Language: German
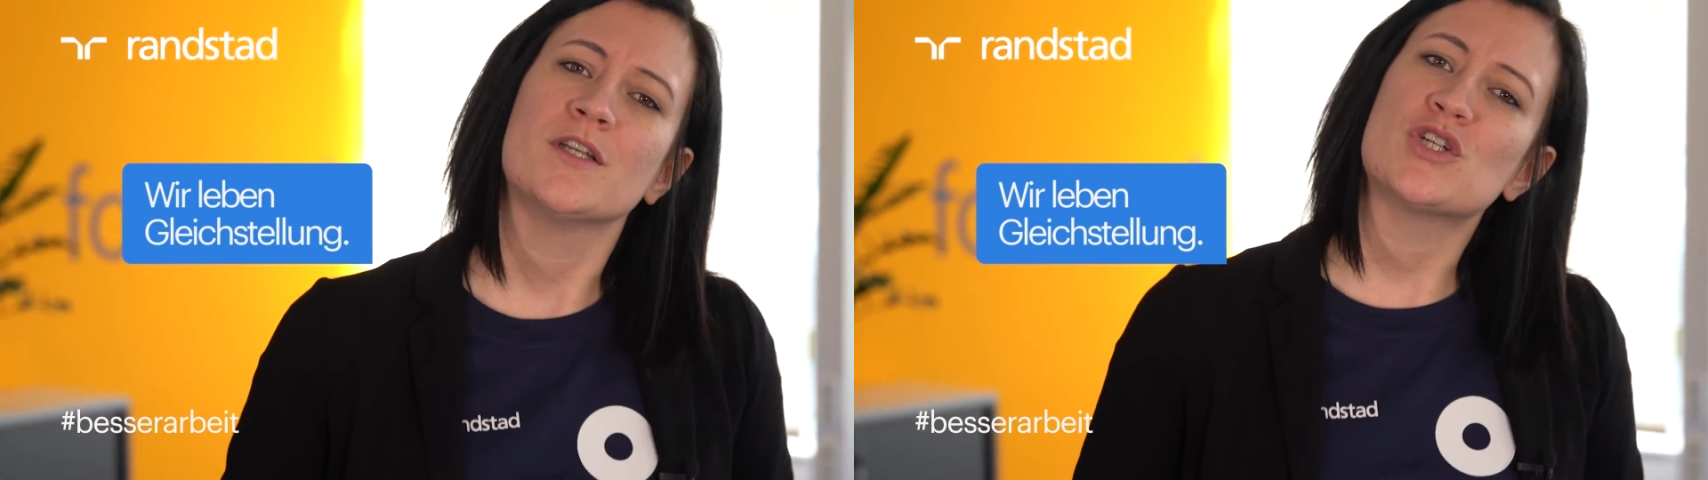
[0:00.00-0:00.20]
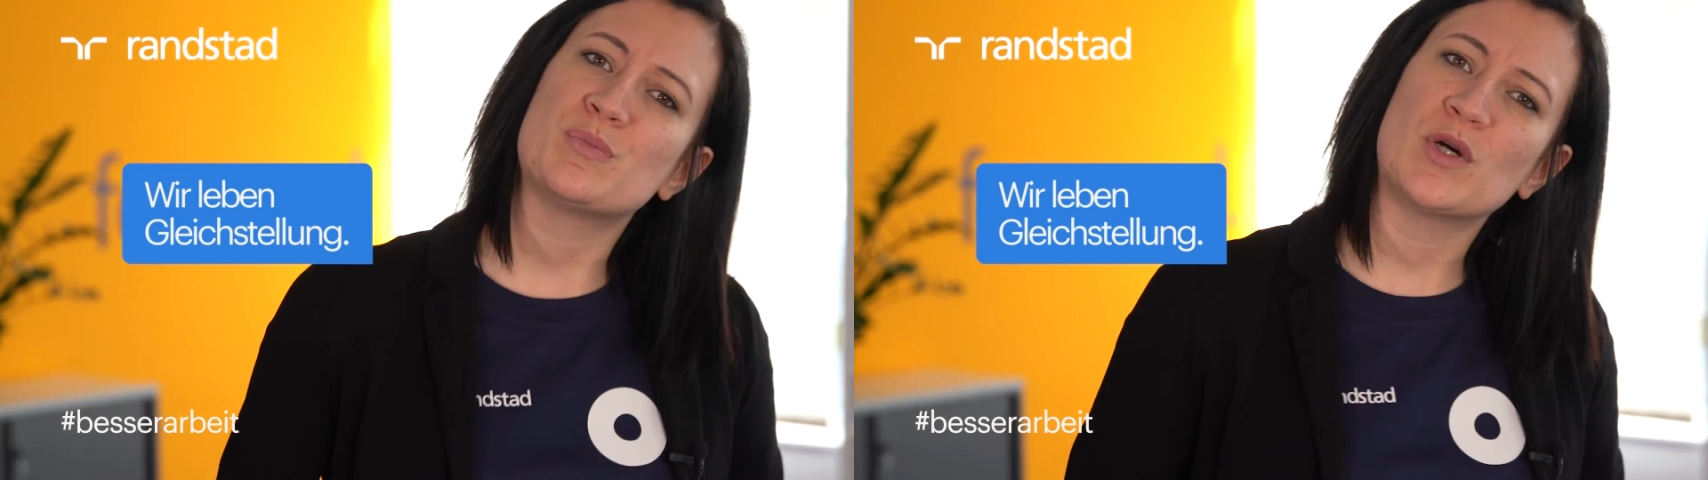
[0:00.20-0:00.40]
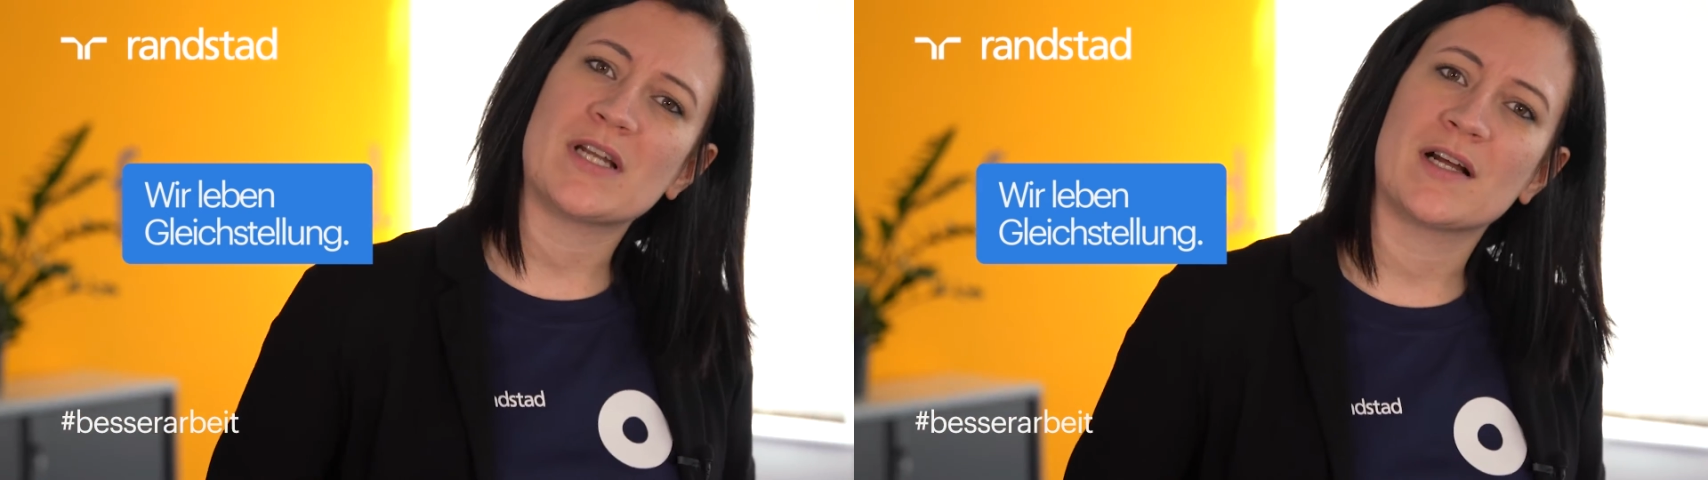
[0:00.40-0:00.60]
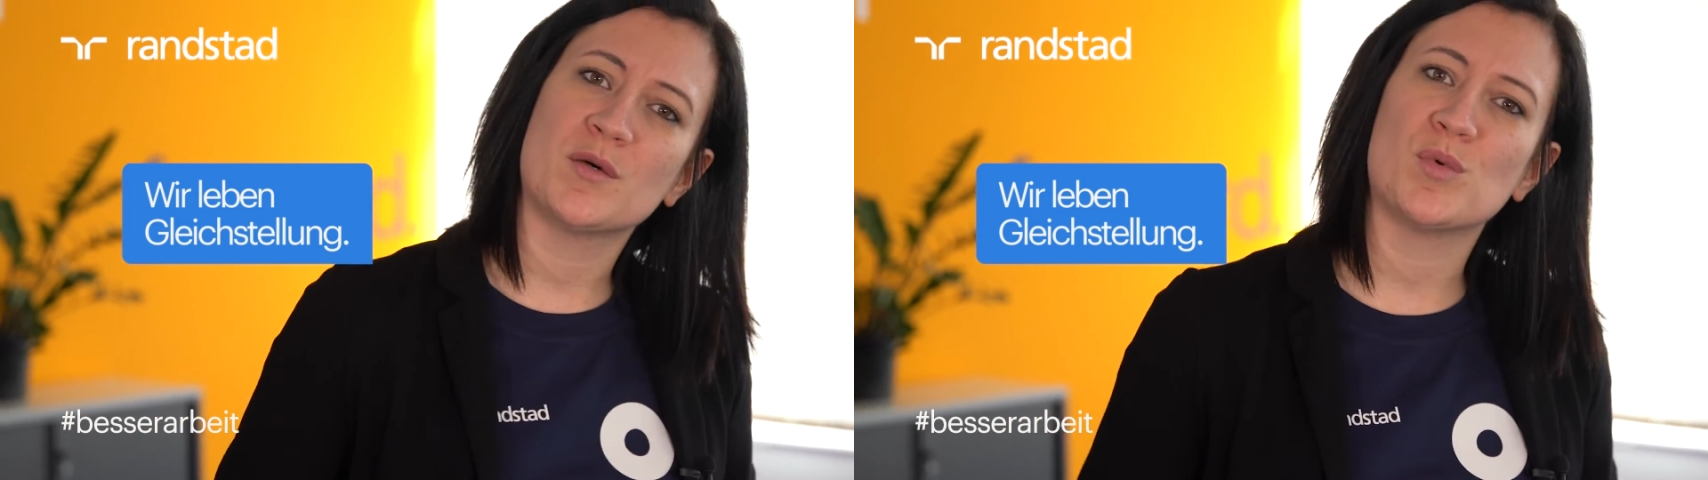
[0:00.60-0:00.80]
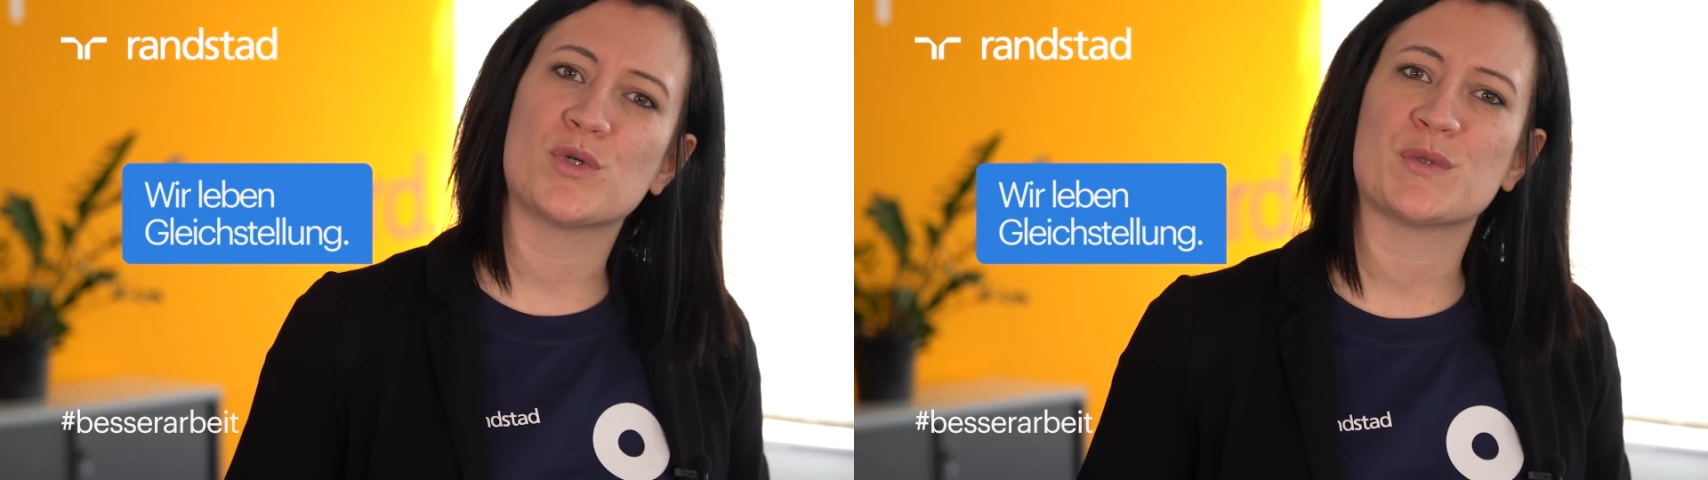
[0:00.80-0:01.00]
dir
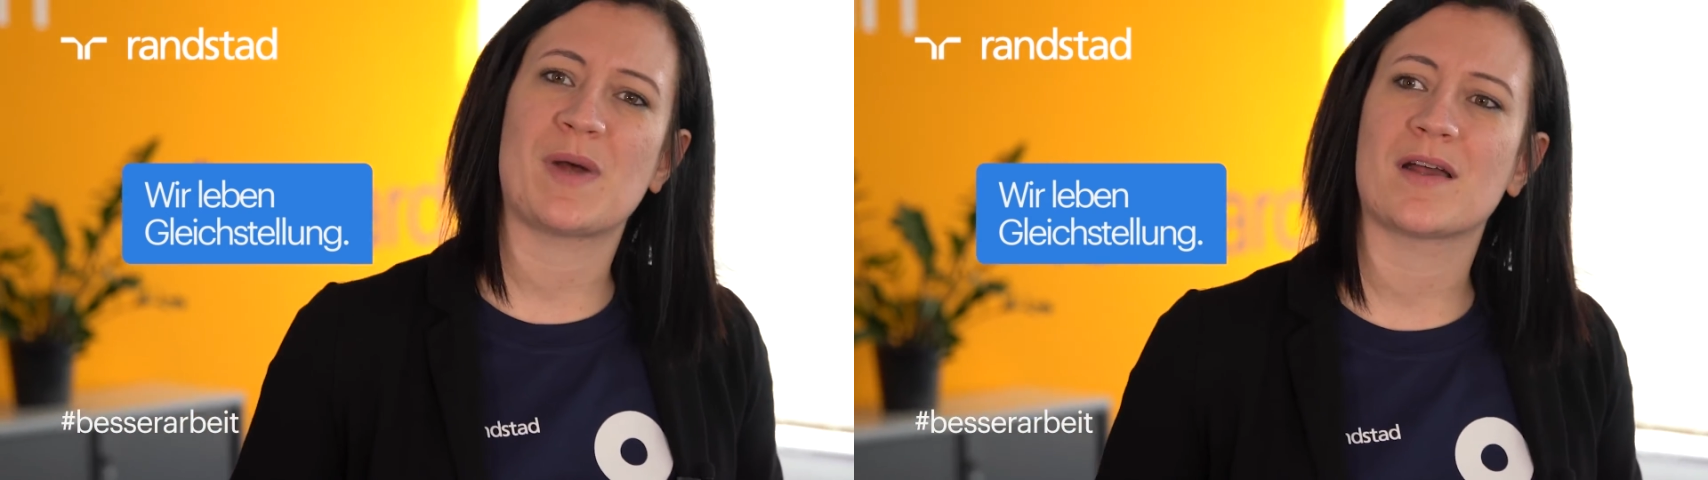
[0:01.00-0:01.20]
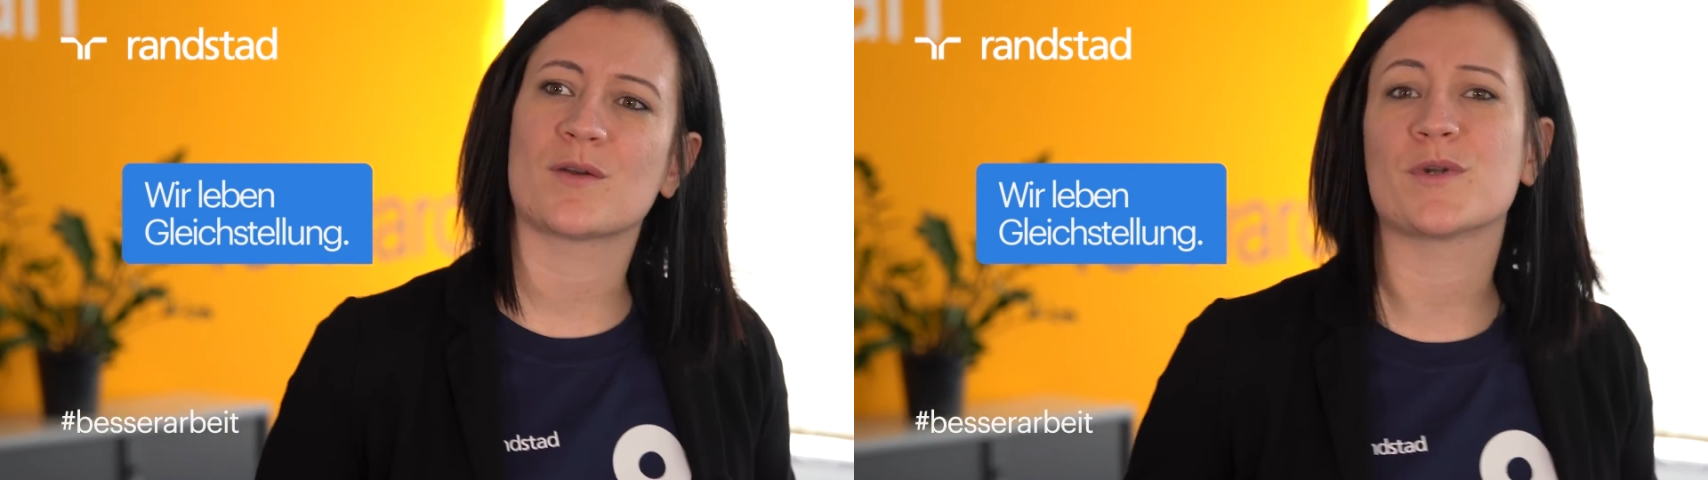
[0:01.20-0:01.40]
Sportangebote machen